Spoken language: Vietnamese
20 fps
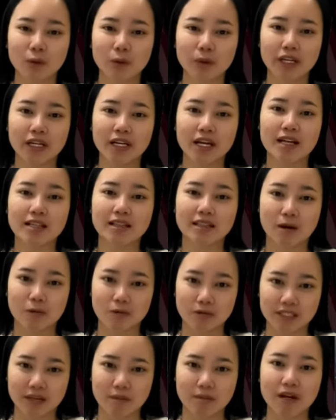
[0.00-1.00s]
Quý,
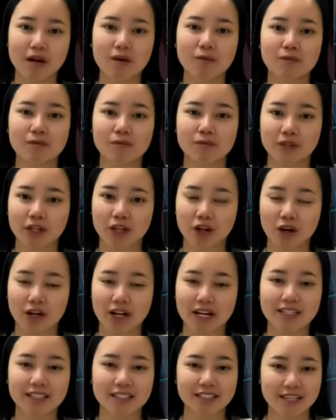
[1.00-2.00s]
Tổng Giám đốc
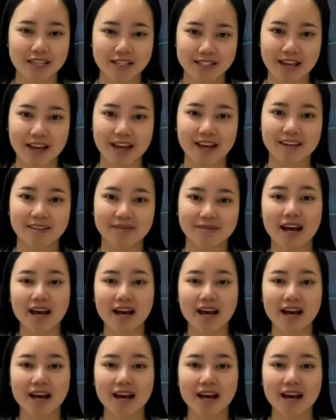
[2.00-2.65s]
Viconex chia sẻ.